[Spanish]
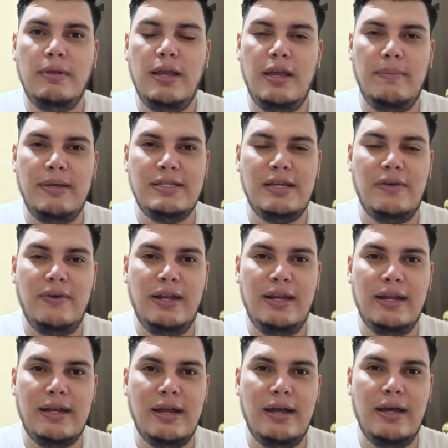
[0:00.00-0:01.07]
Déjeme saber
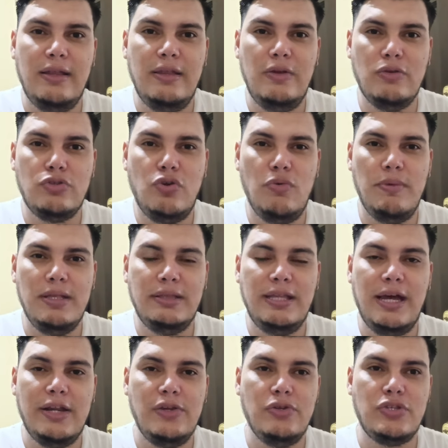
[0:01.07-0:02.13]
en la caja de los
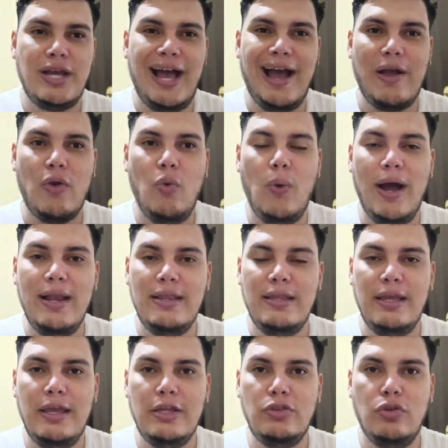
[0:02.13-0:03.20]
comentarios a cuál
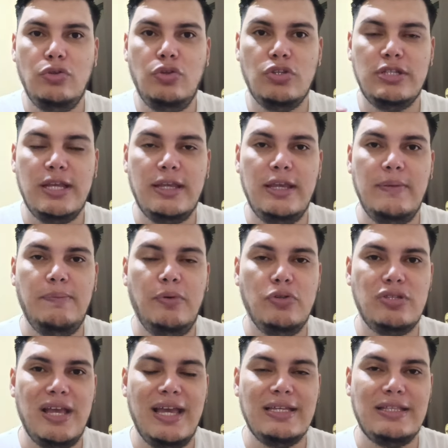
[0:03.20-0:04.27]
de estos dos
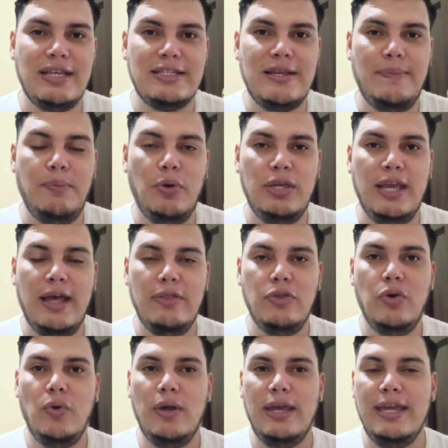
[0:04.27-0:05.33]
equipos estás
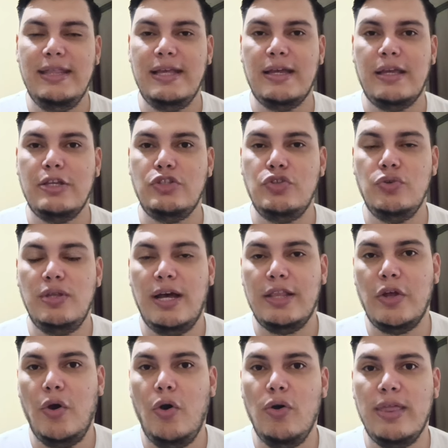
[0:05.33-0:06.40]
apoyando y de qué
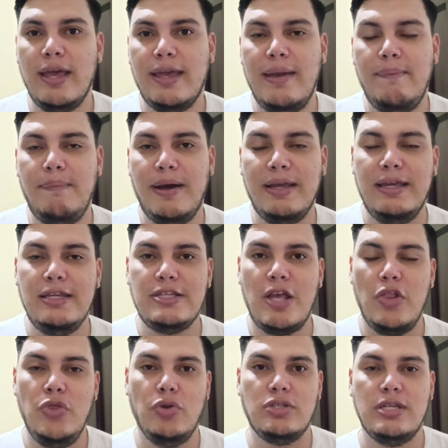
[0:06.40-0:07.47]
ciudad o de qué
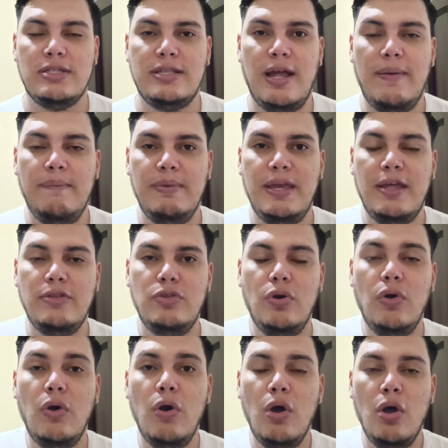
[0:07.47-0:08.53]
país nos están
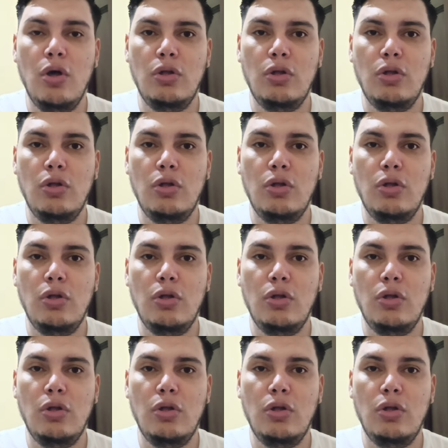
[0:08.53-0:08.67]
viendo